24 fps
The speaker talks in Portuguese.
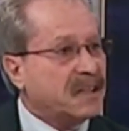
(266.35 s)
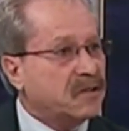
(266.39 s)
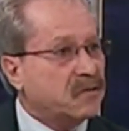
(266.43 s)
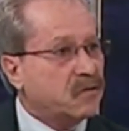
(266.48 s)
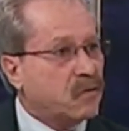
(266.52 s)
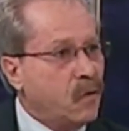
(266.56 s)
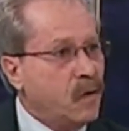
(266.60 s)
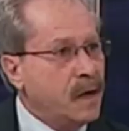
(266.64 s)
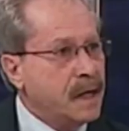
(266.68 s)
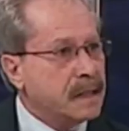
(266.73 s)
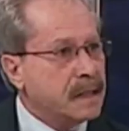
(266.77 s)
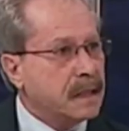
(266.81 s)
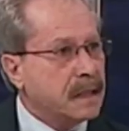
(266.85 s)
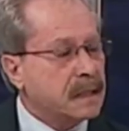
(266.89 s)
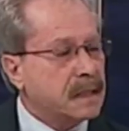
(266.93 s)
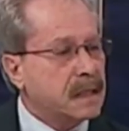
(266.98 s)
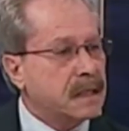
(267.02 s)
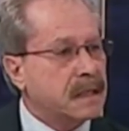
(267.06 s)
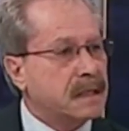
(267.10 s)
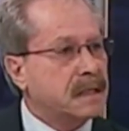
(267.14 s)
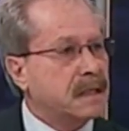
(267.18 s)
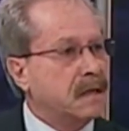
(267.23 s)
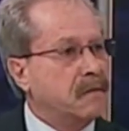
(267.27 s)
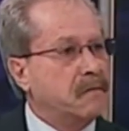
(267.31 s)
coisas que
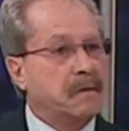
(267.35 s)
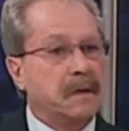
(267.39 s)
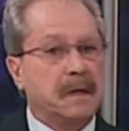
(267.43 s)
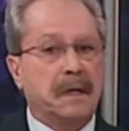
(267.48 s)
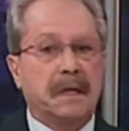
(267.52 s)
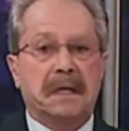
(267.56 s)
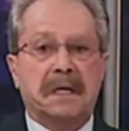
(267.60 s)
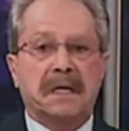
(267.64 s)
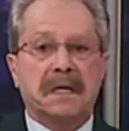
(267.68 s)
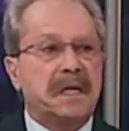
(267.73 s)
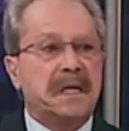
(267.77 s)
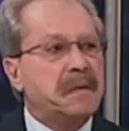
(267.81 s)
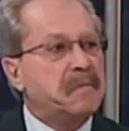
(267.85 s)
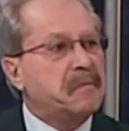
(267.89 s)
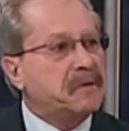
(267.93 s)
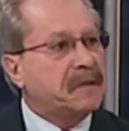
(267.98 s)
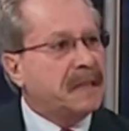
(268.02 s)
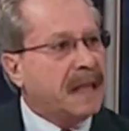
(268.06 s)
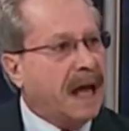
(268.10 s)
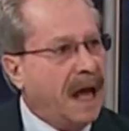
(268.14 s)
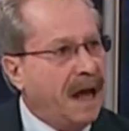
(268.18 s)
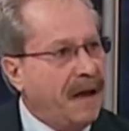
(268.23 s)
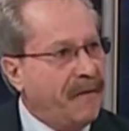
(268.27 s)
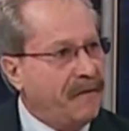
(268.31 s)
são
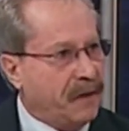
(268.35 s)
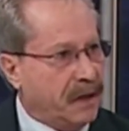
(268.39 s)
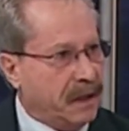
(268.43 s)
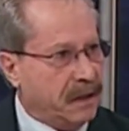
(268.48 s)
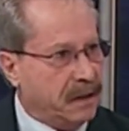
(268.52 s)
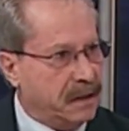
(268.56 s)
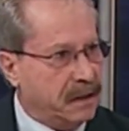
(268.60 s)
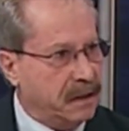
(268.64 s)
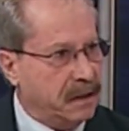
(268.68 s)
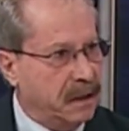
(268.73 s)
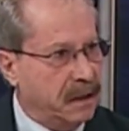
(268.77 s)
imutáveis.